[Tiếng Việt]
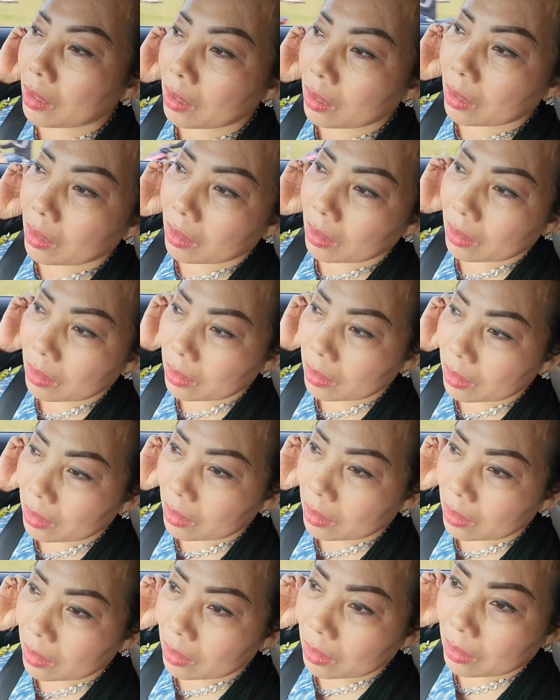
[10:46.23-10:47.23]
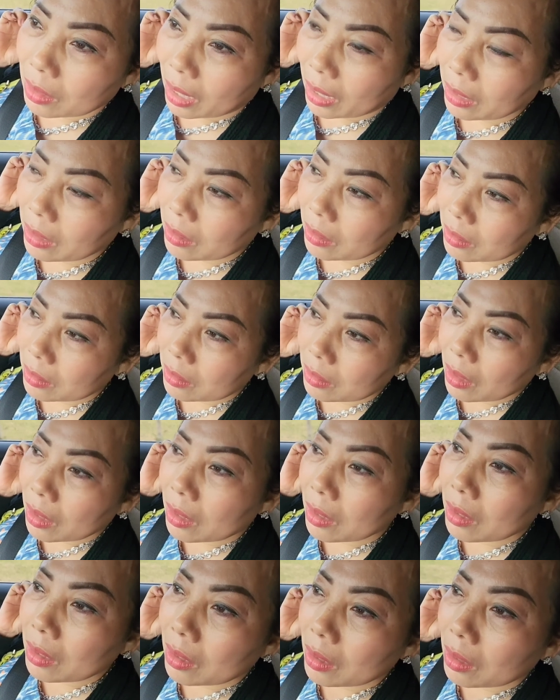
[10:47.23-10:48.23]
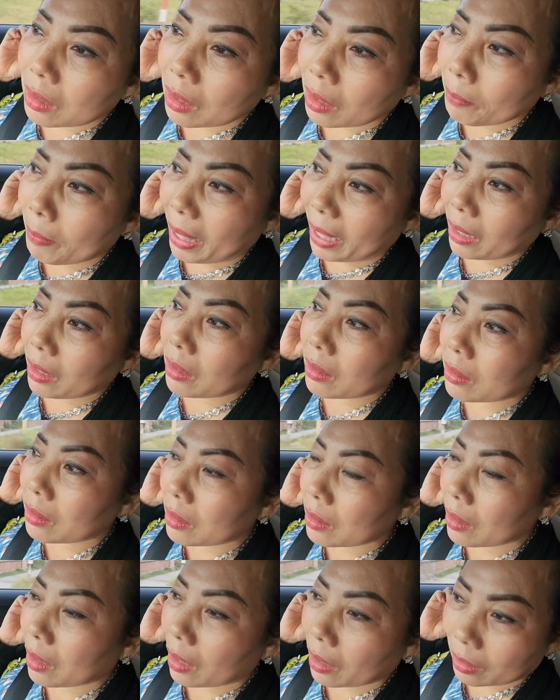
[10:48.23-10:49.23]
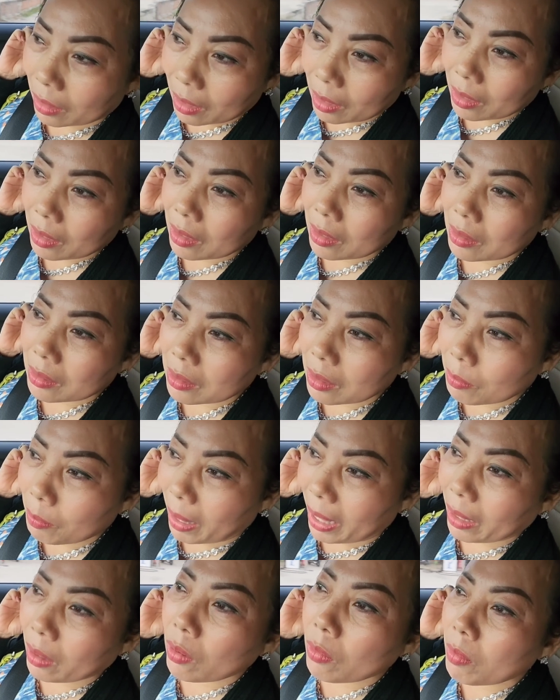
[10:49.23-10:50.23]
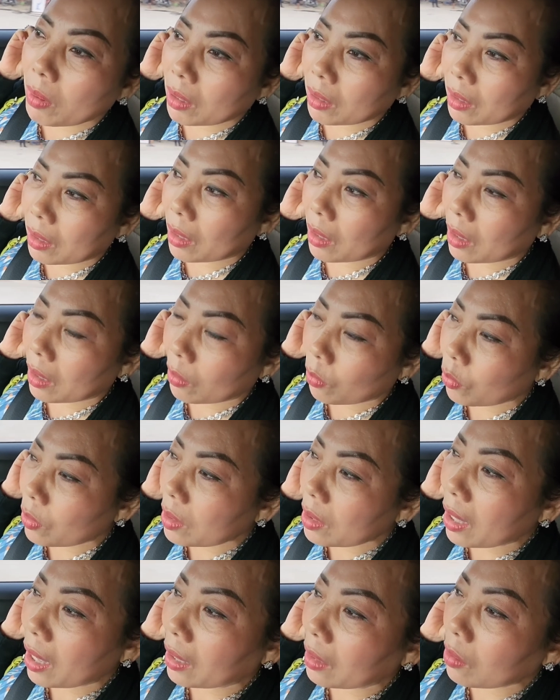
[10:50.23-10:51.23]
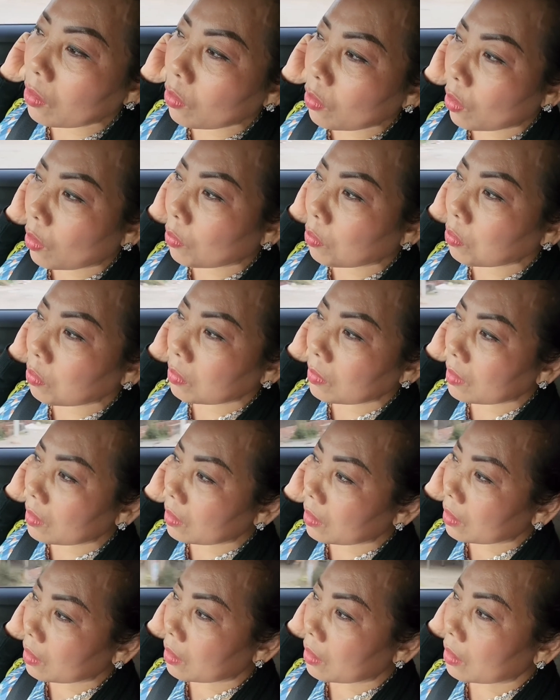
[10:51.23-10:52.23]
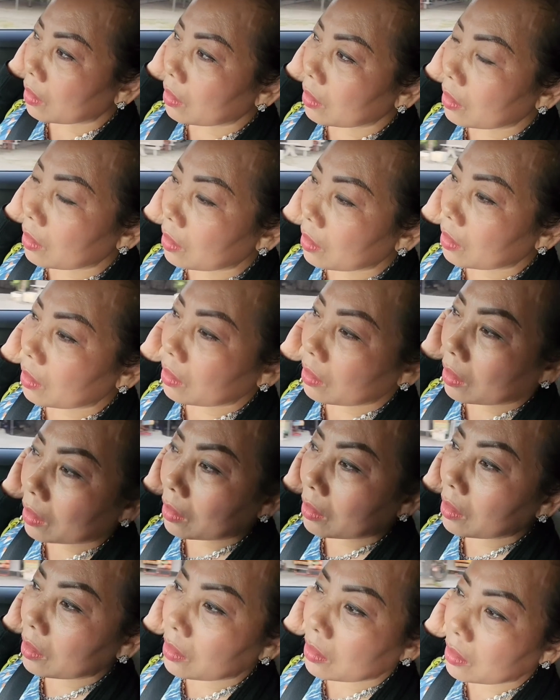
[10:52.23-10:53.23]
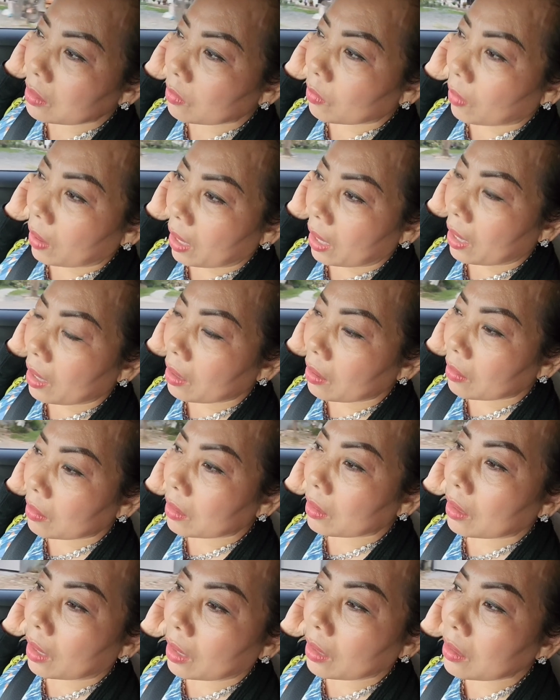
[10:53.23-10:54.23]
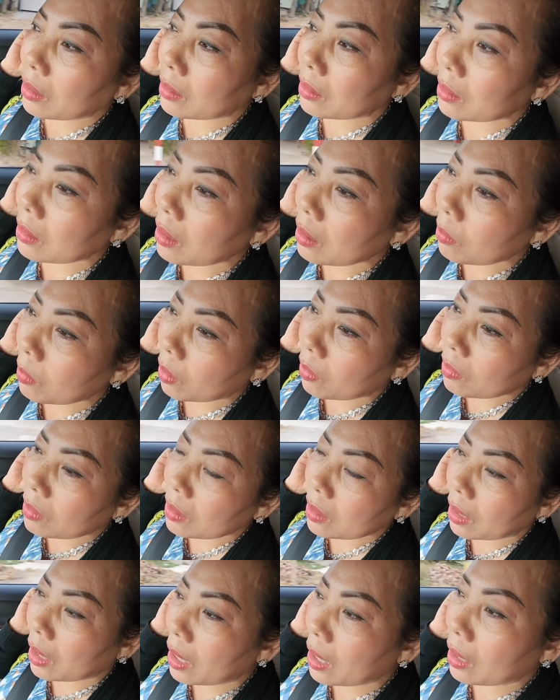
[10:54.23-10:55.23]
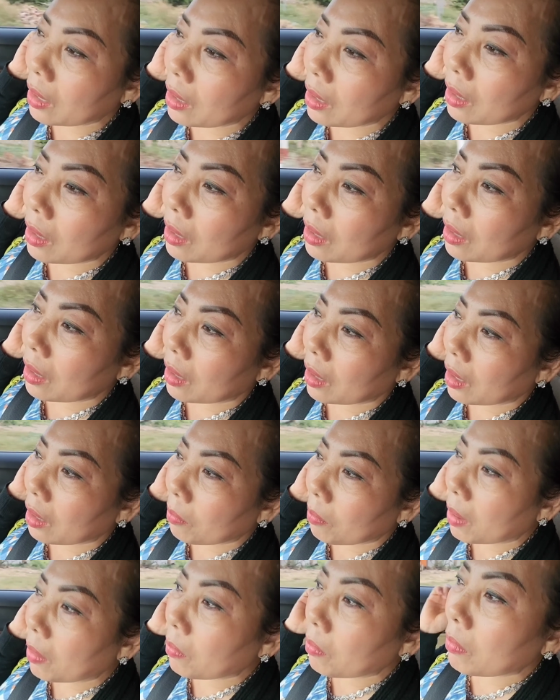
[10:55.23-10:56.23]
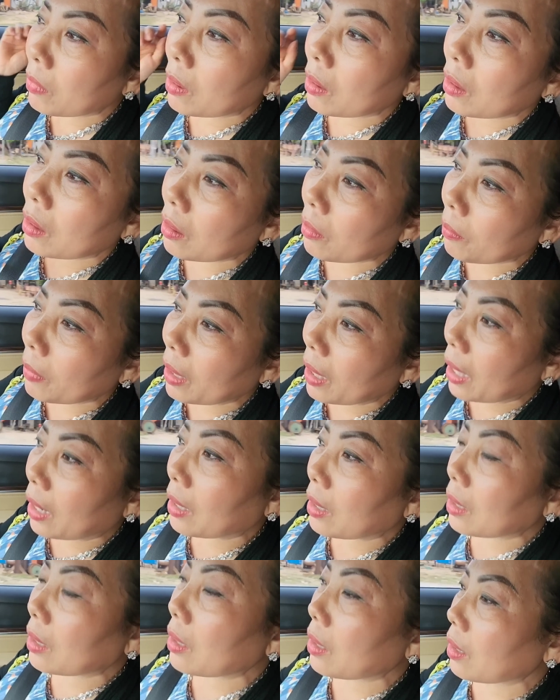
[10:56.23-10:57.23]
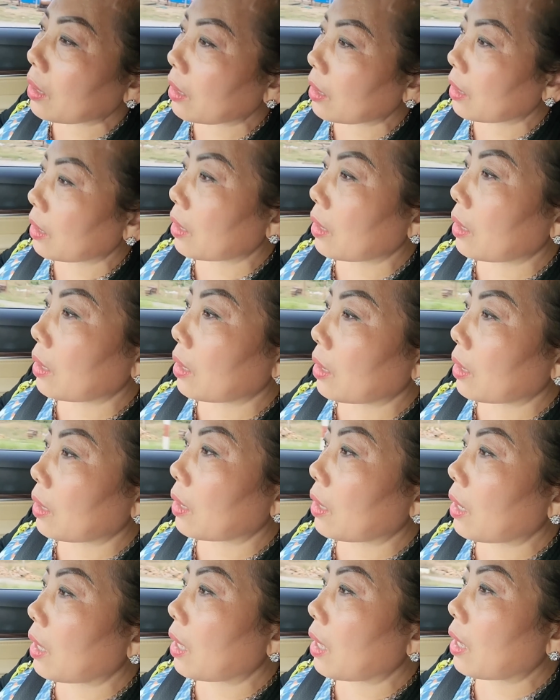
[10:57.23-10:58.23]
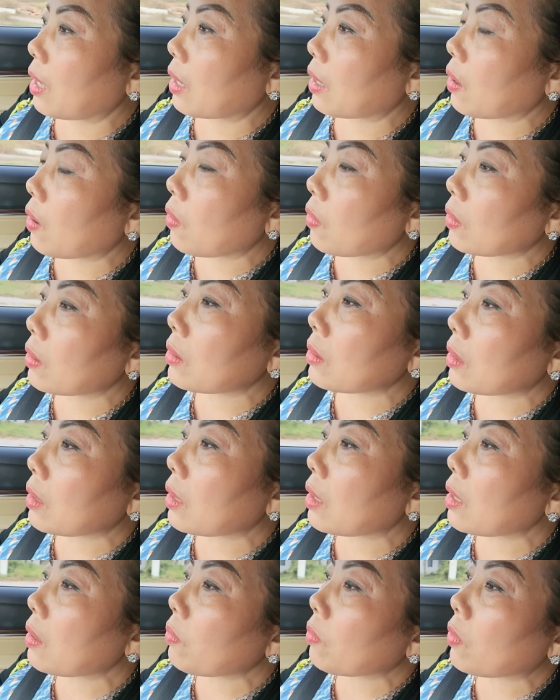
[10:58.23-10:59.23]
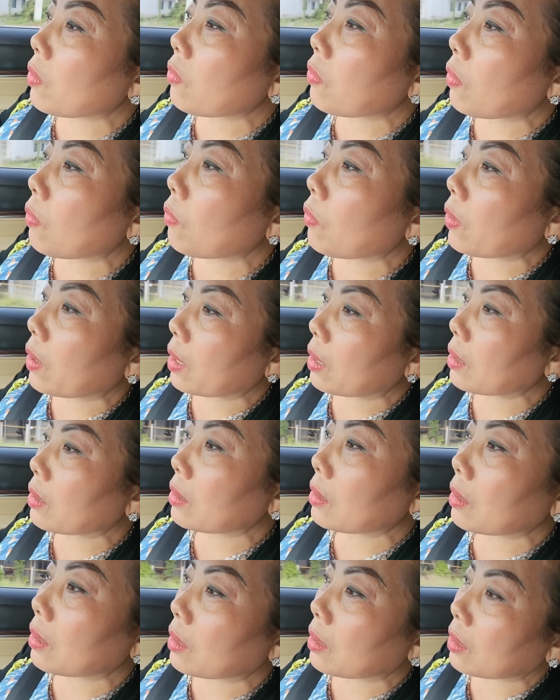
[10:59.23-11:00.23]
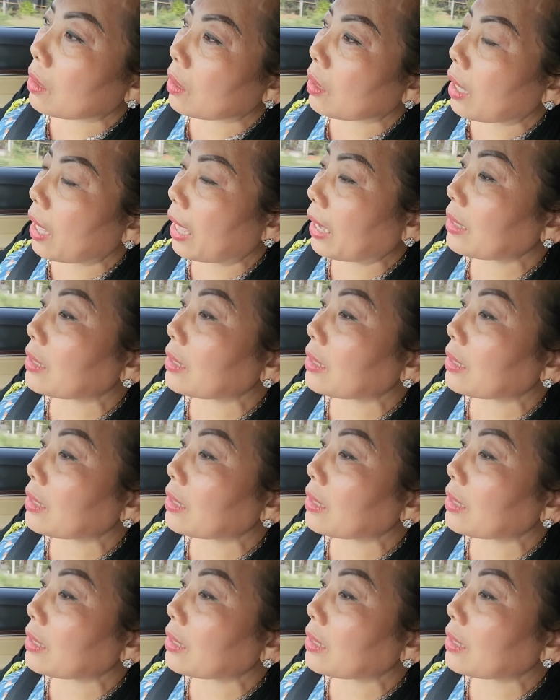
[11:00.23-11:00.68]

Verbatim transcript: uh, ảnh hưởng tới cái mạng người là cái sinh mạng của mình đó, là quý giá vô cùng nên giữ gìn sức khỏe là đừng ảnh hưởng đến mọi người khác là mong uh, mấy anh là coi được cái clip của Phong Nguyễn thì hạn